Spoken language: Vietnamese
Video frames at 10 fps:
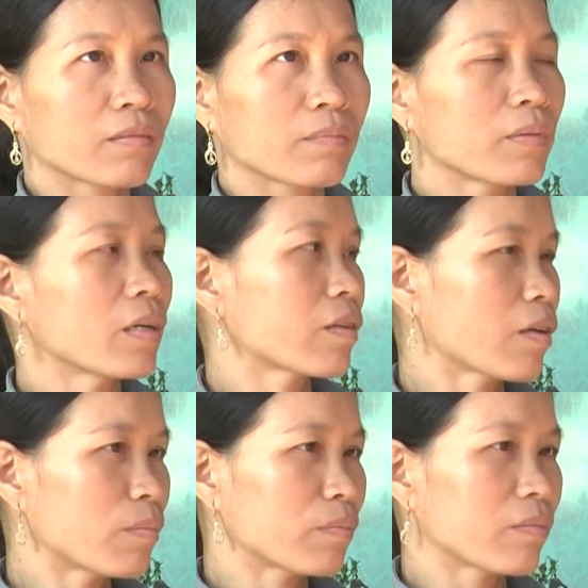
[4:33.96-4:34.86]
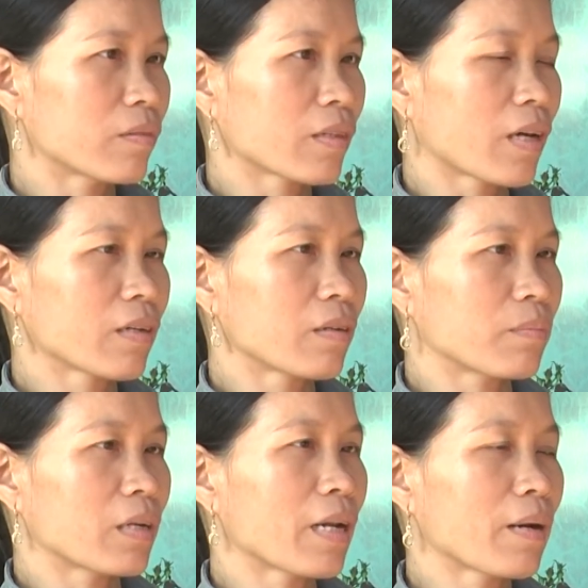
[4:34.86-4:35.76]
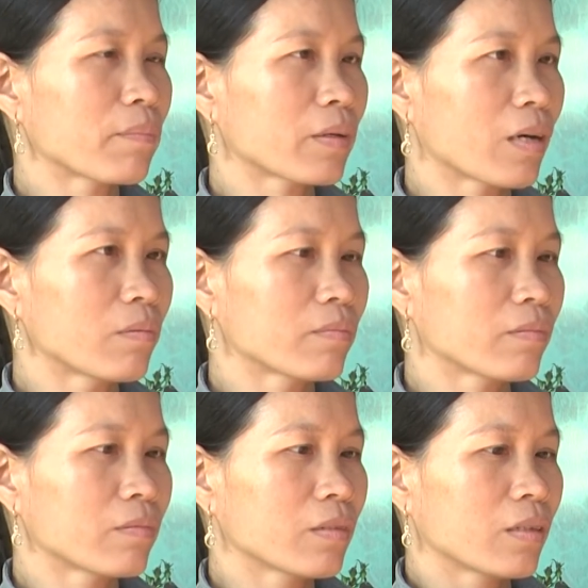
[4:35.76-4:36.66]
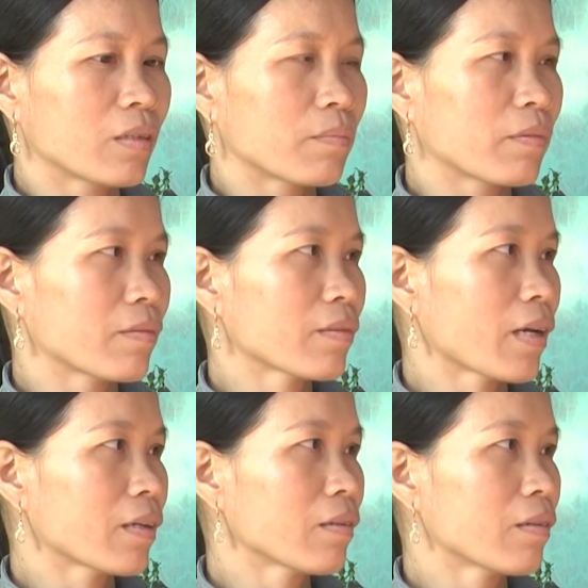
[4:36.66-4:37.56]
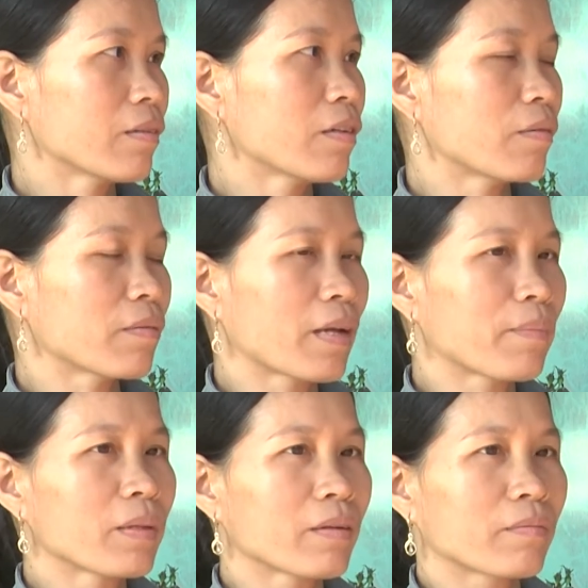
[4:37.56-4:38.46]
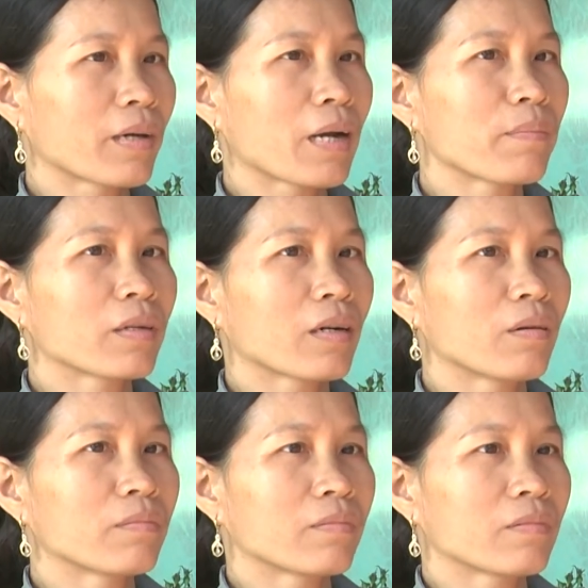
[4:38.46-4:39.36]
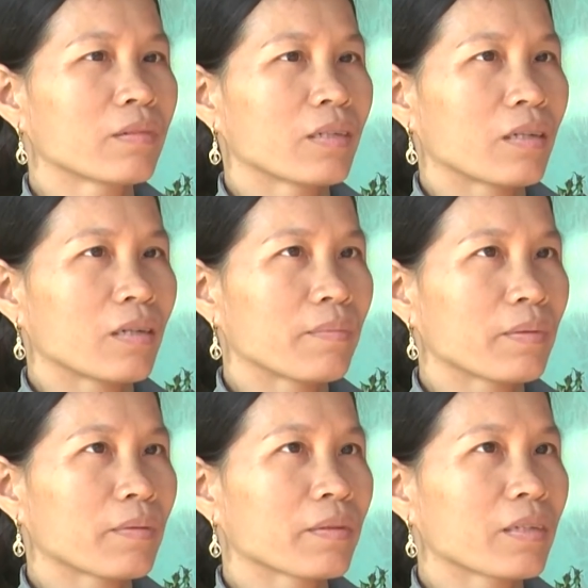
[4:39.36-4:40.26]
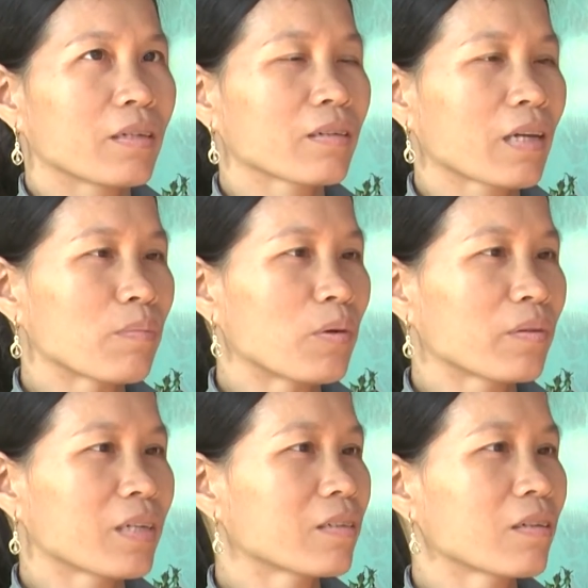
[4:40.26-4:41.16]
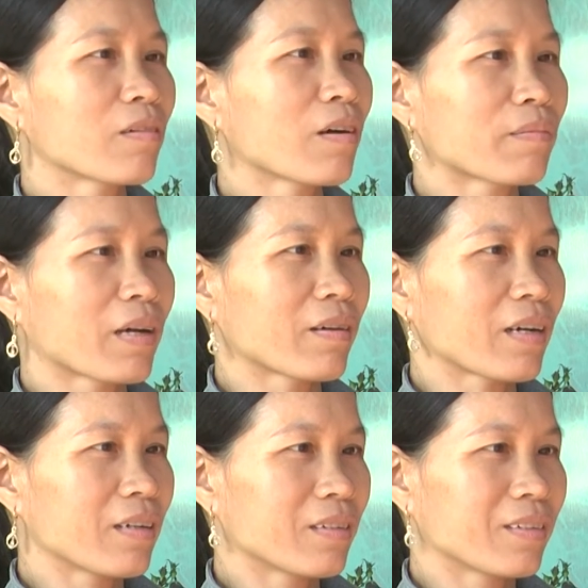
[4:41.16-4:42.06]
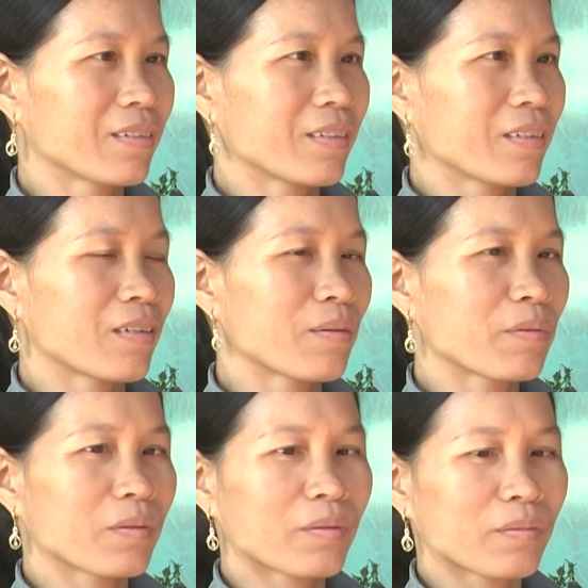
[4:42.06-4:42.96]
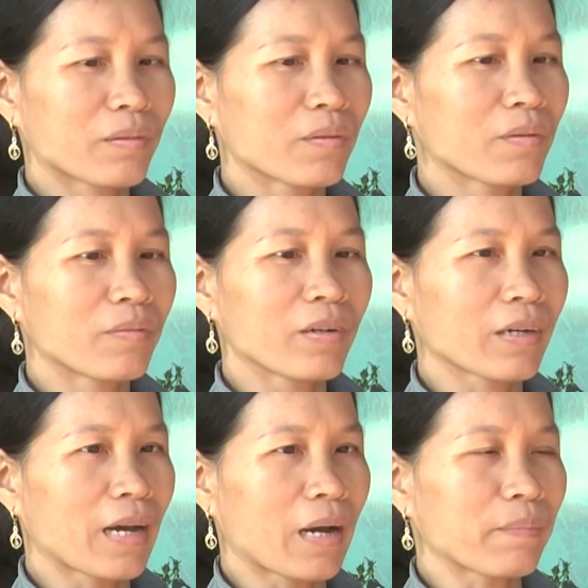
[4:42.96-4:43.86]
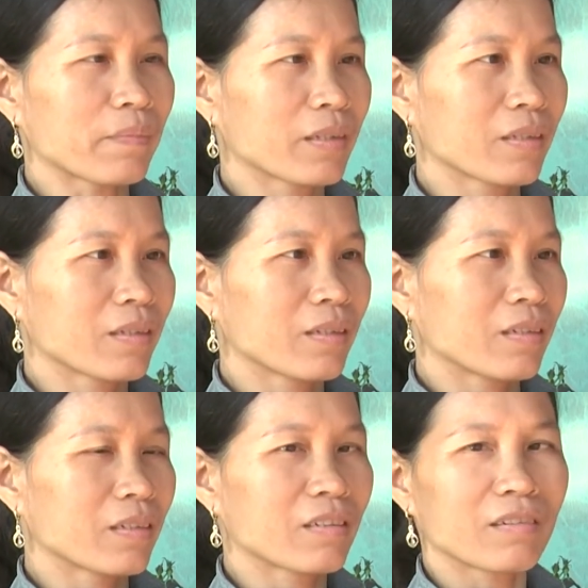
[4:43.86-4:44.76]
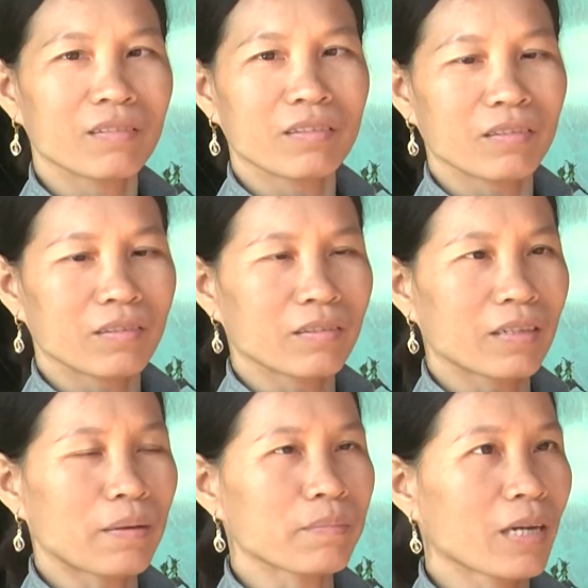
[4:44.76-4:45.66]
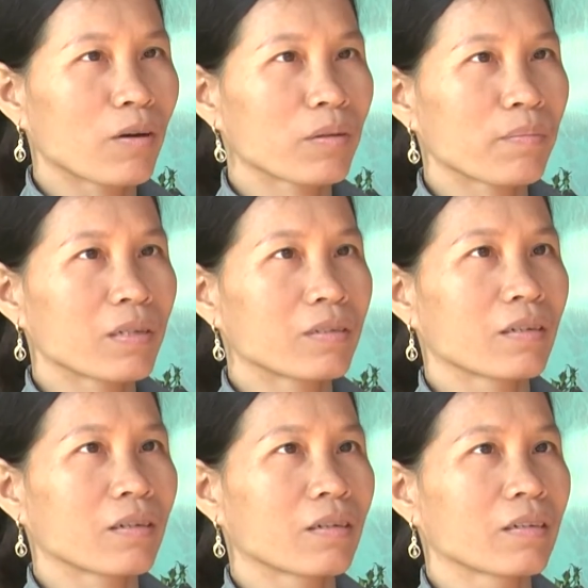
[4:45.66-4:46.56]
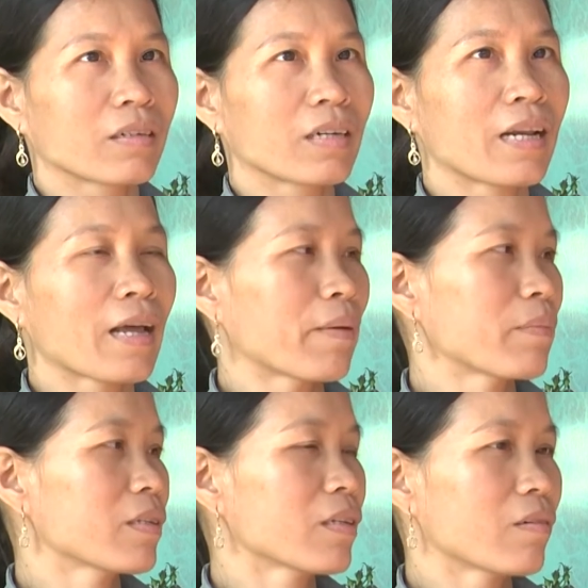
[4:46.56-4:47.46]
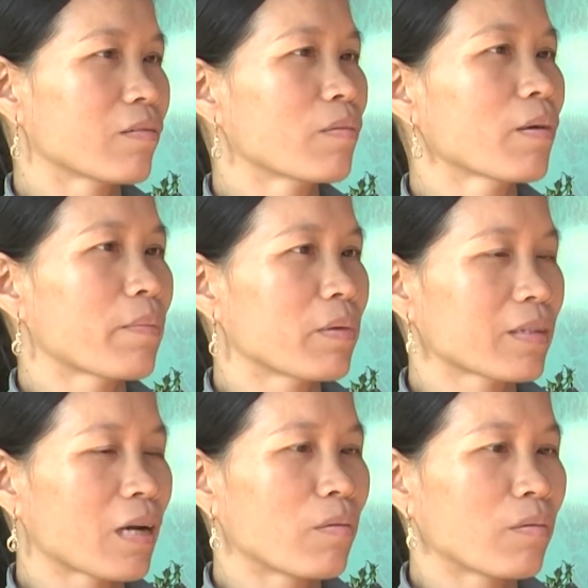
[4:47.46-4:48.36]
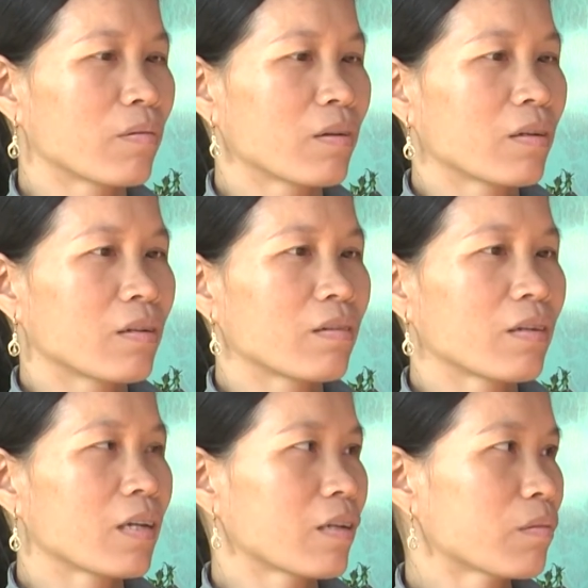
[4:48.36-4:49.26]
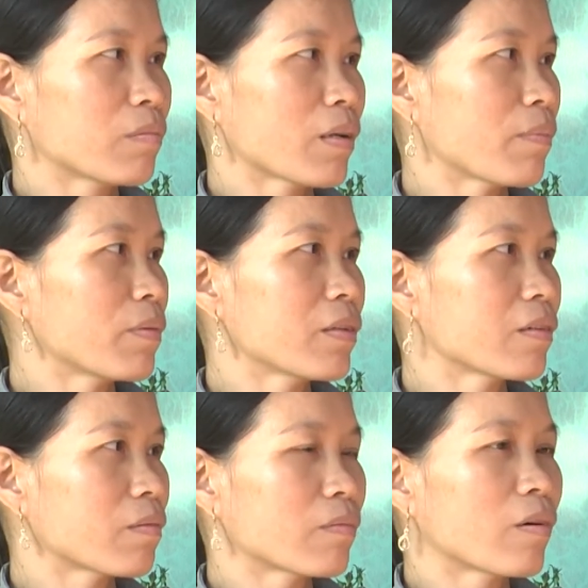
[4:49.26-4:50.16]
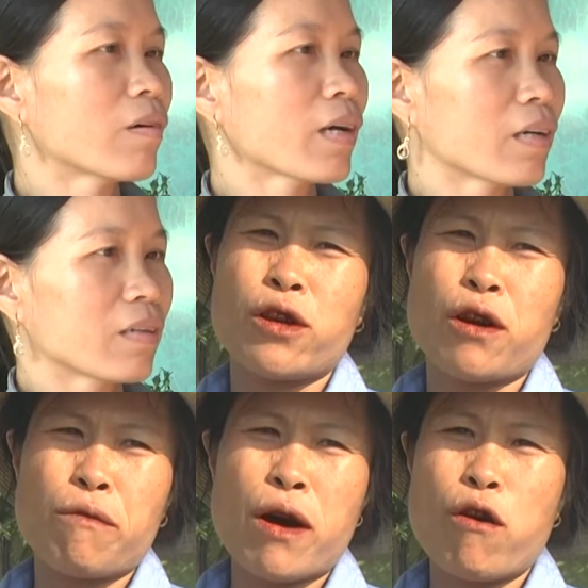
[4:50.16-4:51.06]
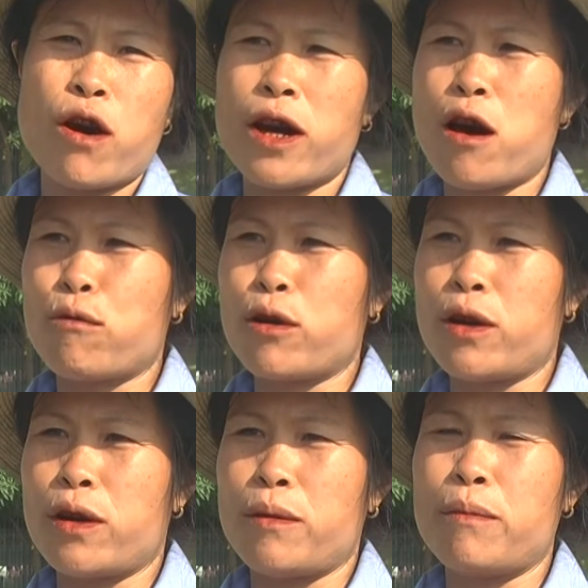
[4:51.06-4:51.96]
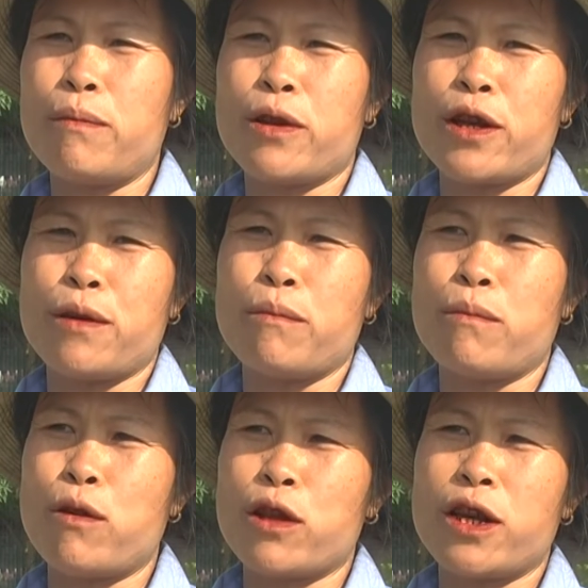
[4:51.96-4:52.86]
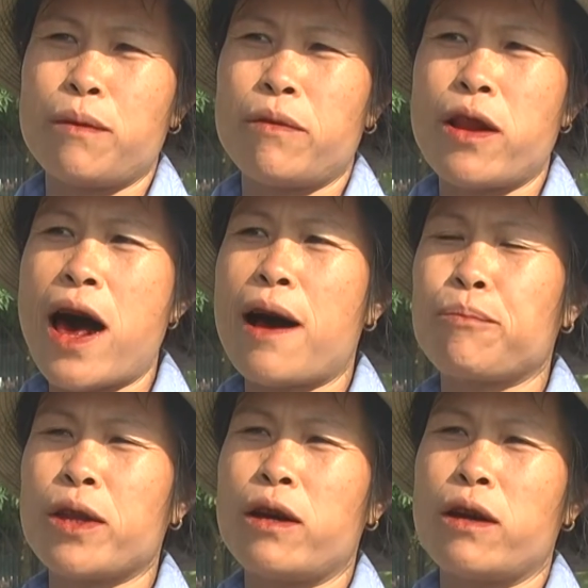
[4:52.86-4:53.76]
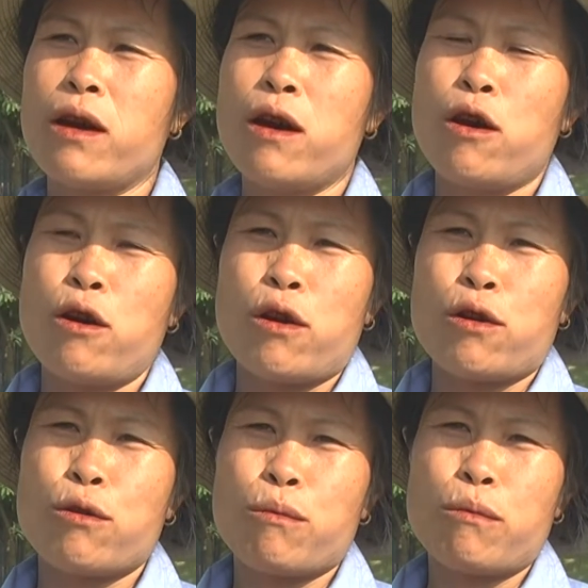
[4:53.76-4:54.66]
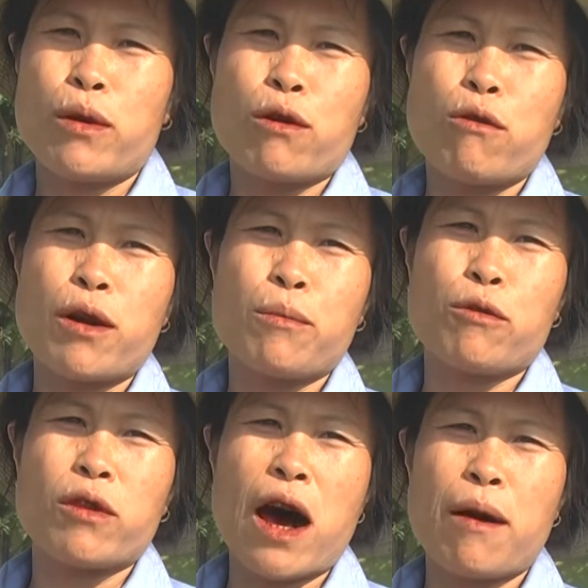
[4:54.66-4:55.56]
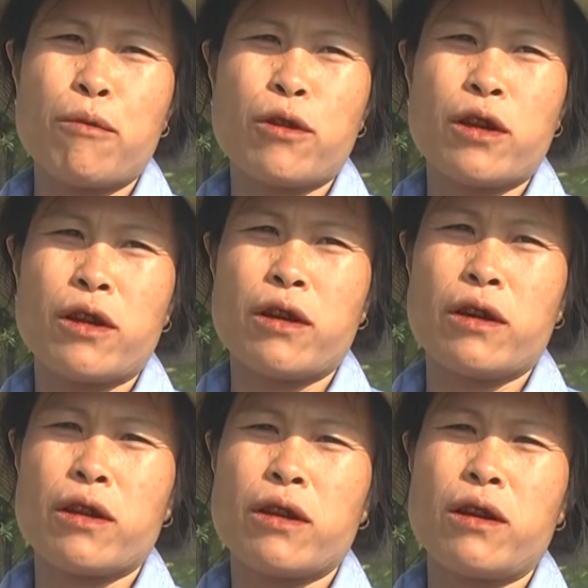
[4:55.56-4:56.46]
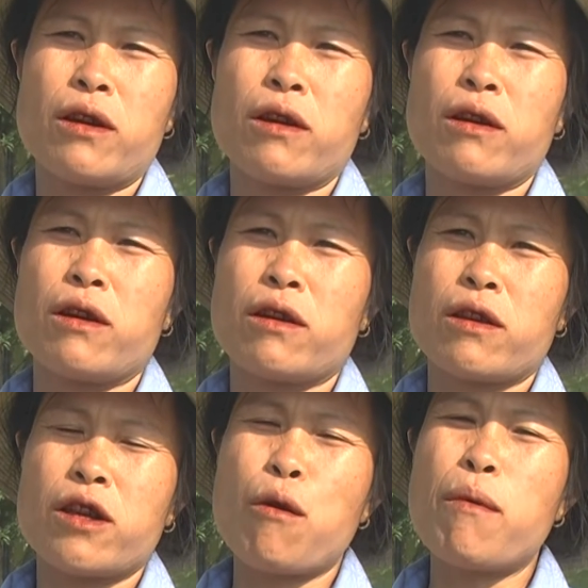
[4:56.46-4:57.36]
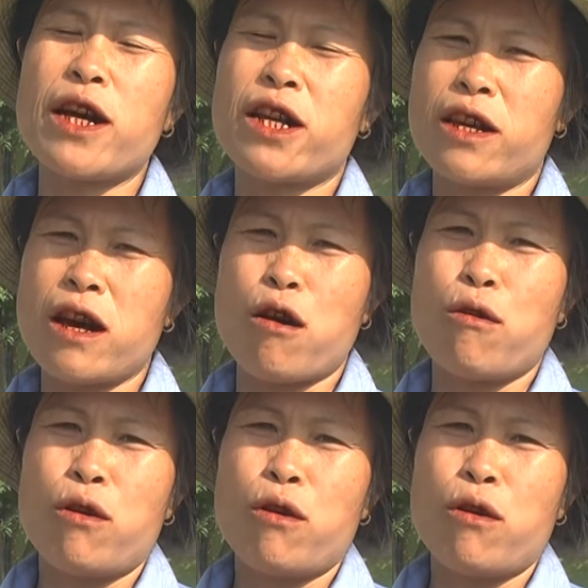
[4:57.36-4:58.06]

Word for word: 10 ờ, công có tháng thì 15 công mà có tháng thì nhiều lắm thì cũng 20 công thế mà còn riêng tháng 1 này chưa có công nào cả nên bọn tôi cũng không có việc làm thì cứ làm rau thì bây giờ đi làm như đó thì cũng không làm được rau cho nên là thu nhập bây giờ cũng khó khăn. Trường vào hoạt động thì chị bọn chị làm thì bình quân một tháng mình chỉ được 6 7 triệu.